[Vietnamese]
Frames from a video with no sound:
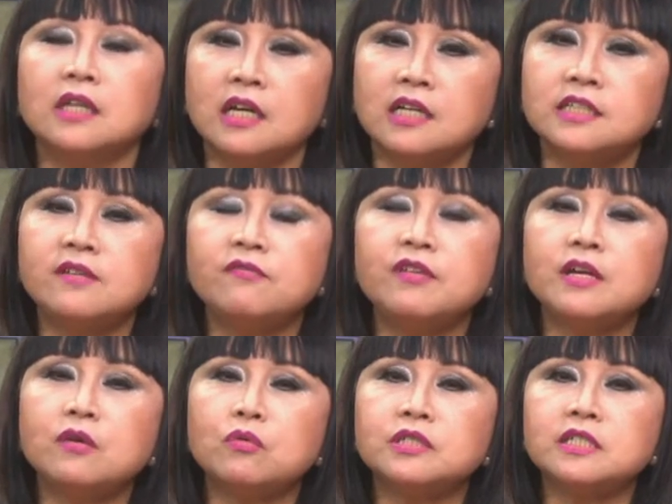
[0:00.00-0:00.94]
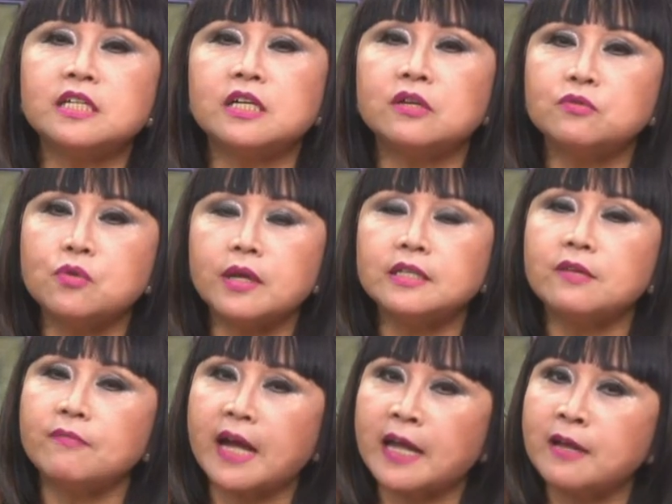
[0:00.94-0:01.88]
sinh viên của chính trị kinh doanh
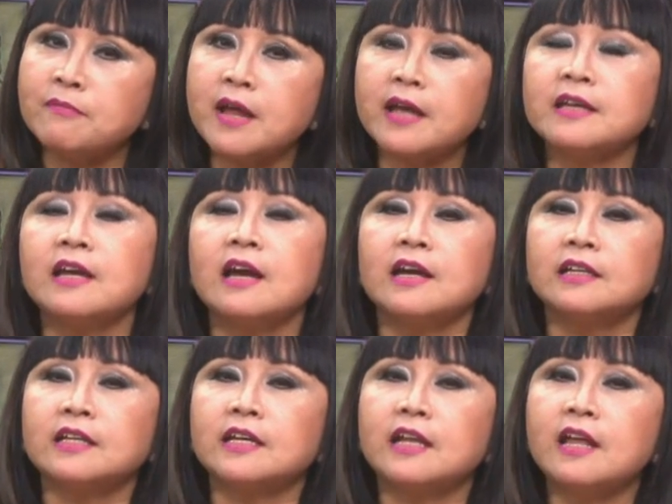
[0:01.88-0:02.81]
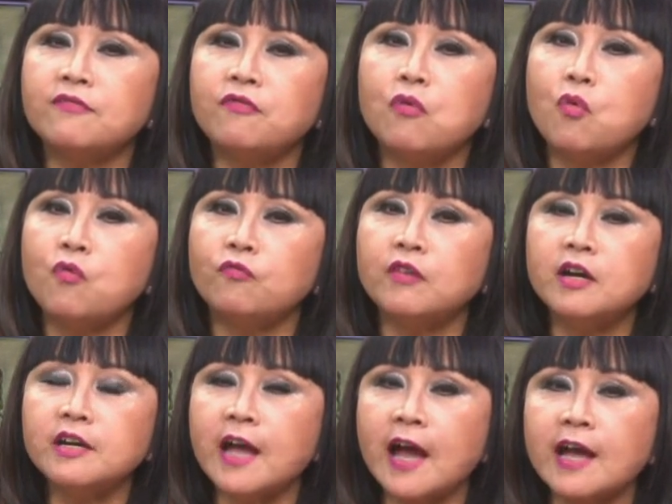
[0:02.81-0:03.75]
nhưng mà ngày hôm nay thì lê phú
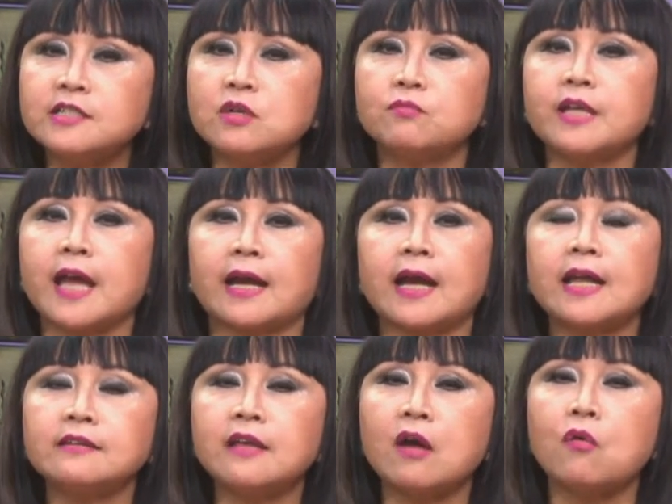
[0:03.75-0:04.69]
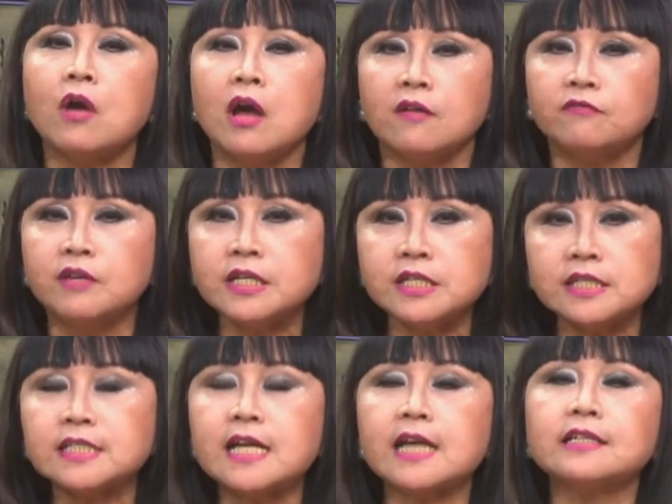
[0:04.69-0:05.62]
với hai dòng nhạc khác nhau với những
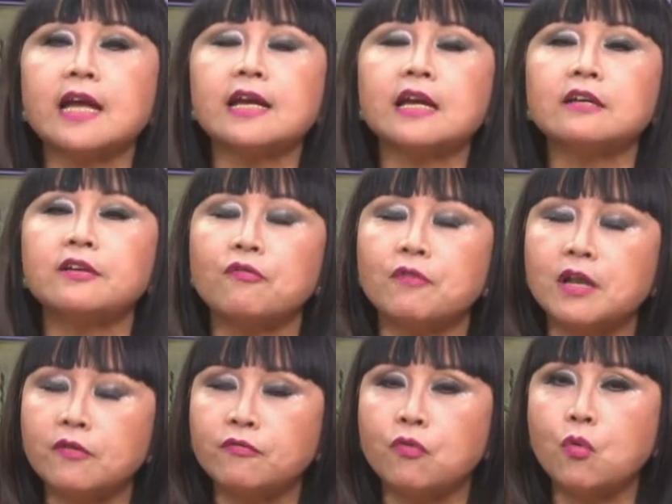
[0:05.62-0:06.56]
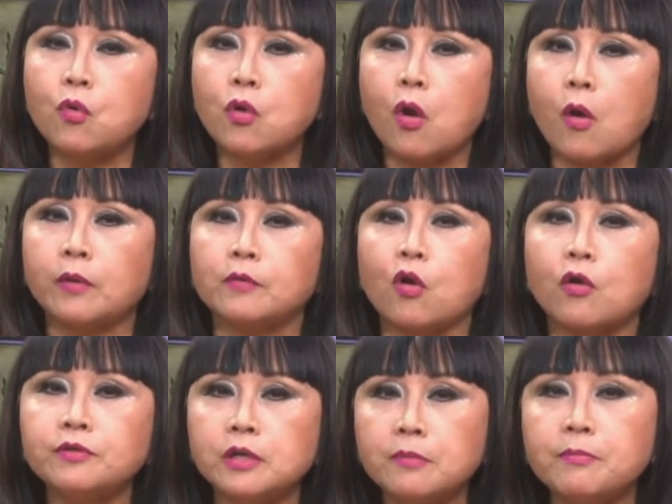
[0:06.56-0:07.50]
sáng tác khác nhau và lê phú còn có
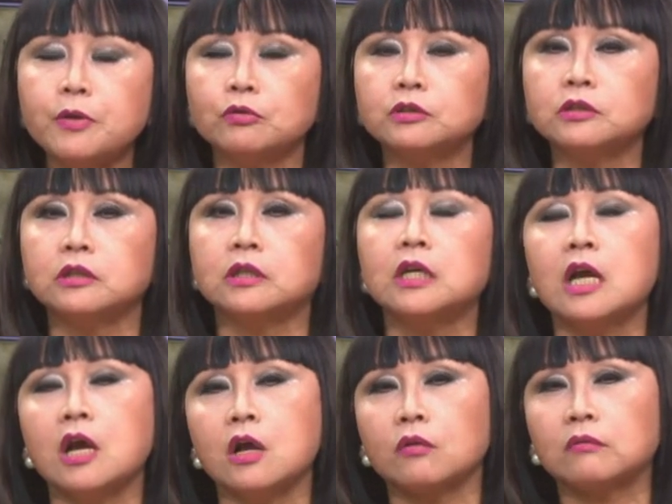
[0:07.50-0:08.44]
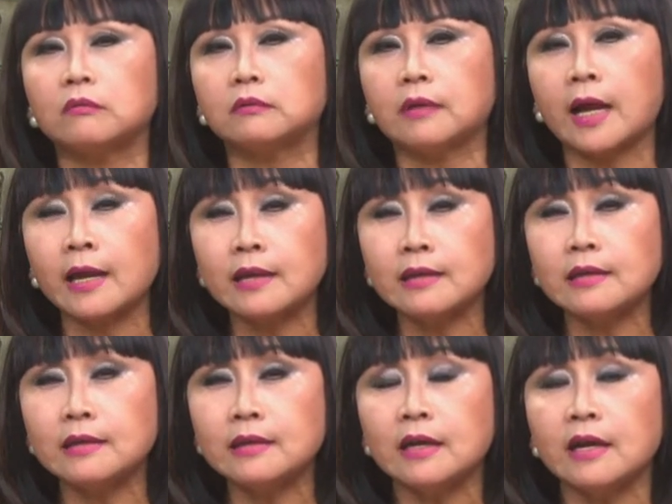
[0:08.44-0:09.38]
những cái biểu tượng ừ,
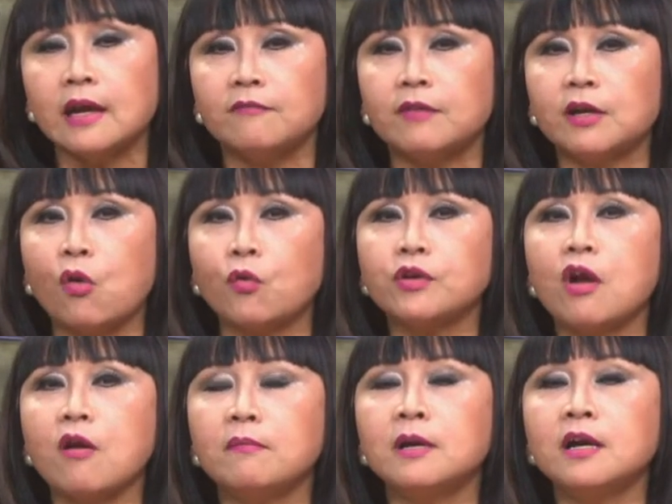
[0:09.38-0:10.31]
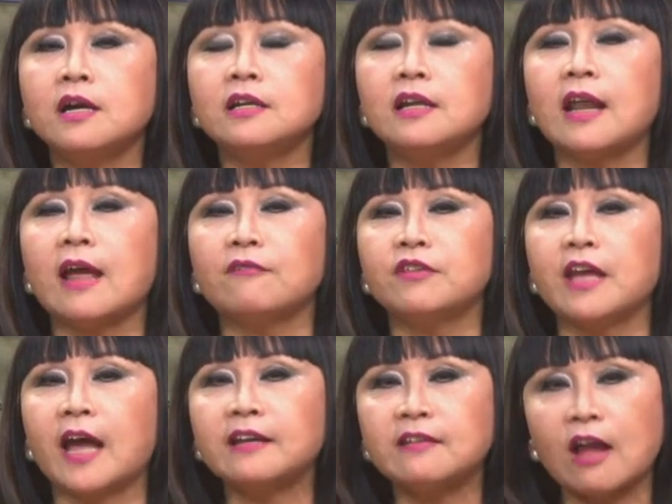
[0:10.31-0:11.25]
hay và nổi cộm hơn là vì
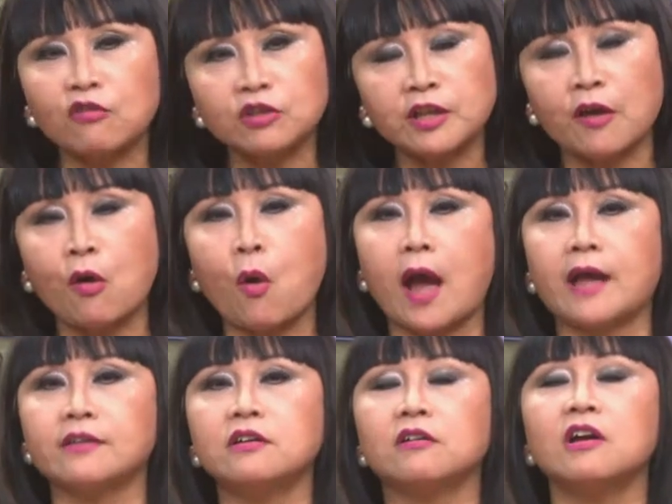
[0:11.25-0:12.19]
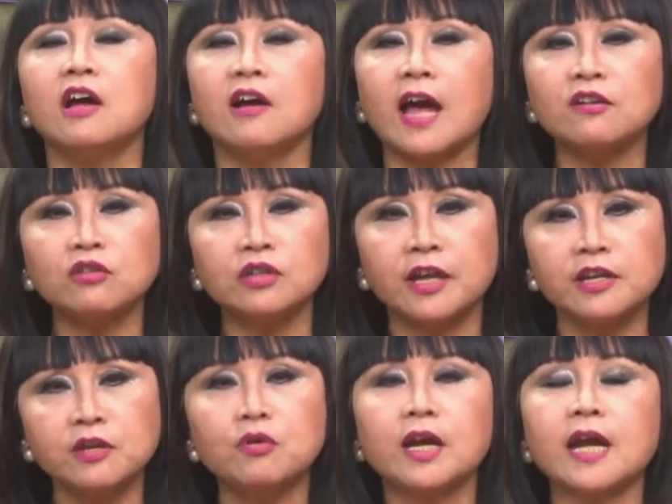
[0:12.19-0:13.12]
anh đã có thể họa được anh có thể
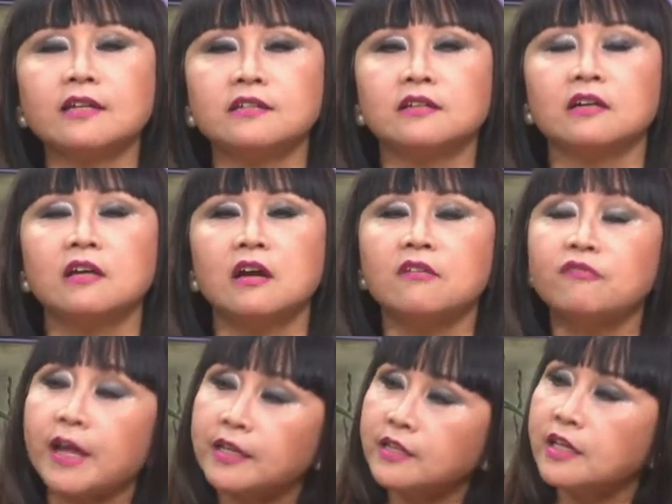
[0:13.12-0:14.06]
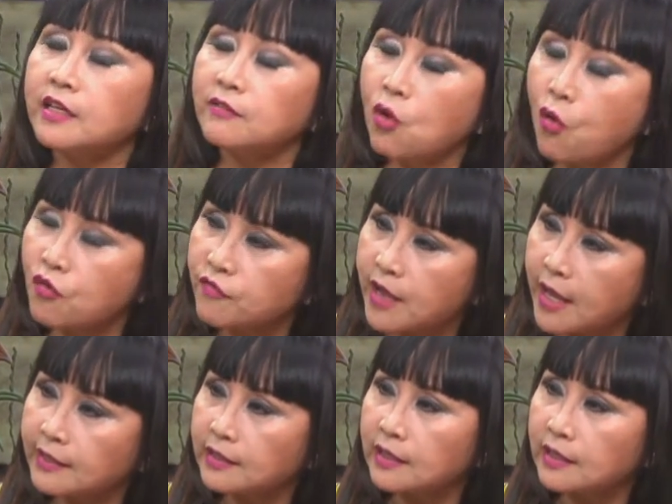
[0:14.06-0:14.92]
điêu khắc được vậy thì đối với anh